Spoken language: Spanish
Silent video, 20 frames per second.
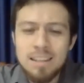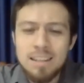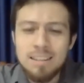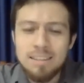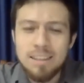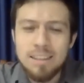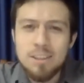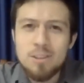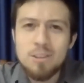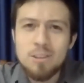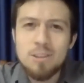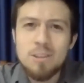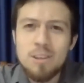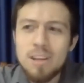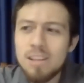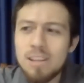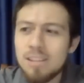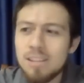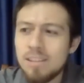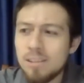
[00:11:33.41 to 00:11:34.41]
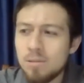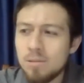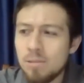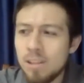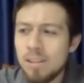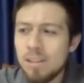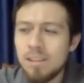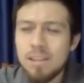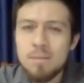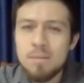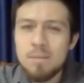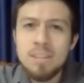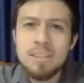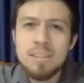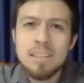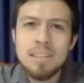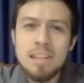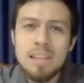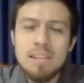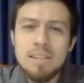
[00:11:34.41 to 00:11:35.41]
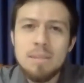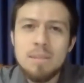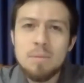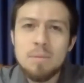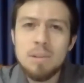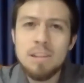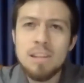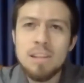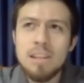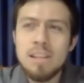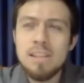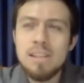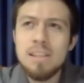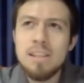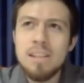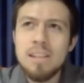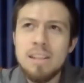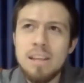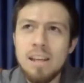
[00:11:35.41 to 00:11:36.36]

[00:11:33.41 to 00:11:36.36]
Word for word: De hecho, ahí se cuenta también y se sabe por qué